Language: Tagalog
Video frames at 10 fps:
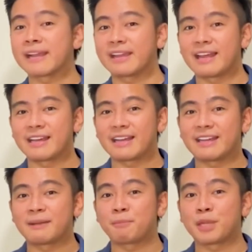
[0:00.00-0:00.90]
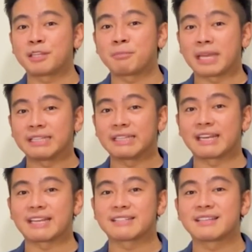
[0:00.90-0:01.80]
kakilala ka na pwedeng
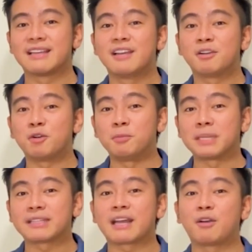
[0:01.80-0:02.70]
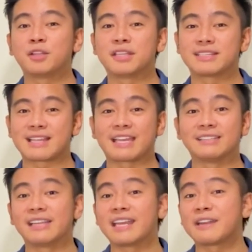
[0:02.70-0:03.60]
ma-interest, kumita on the
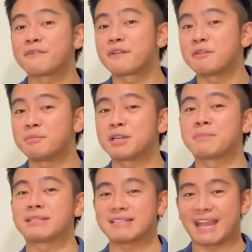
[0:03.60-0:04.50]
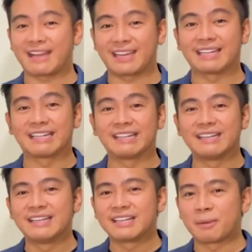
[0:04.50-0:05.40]
side. I-refer mo naman sa akin.
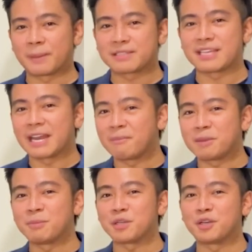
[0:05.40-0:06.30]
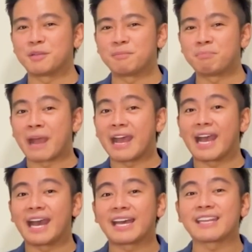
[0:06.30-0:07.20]
Kapag sinabi mo yon,
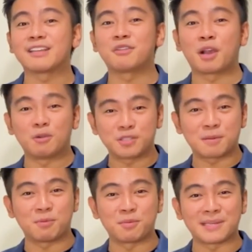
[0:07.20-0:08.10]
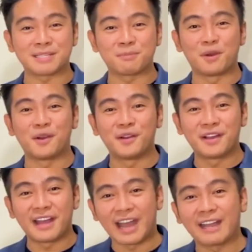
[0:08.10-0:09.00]
maaaring yung kausap mo mismo
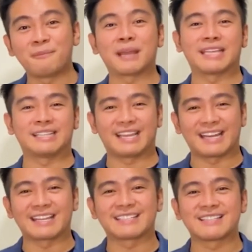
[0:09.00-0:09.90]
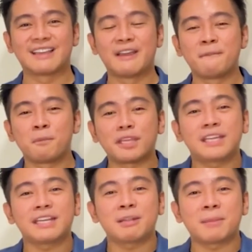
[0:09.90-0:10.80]
ang ma-interest. Pwede
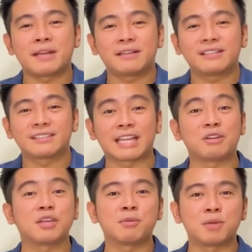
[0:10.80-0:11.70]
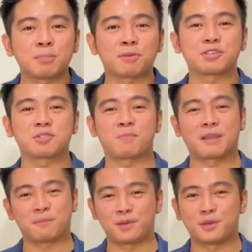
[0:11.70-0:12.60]
rin namang tanungin mo yung
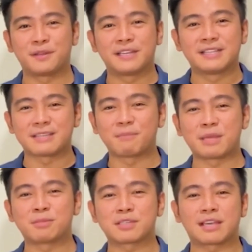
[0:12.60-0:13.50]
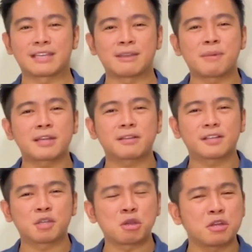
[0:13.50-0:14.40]
prospect mo. Sabi mo sa kanya,
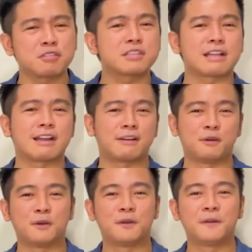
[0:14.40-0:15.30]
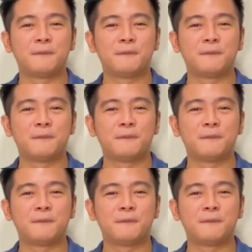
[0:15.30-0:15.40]
Mark, curious lang ako.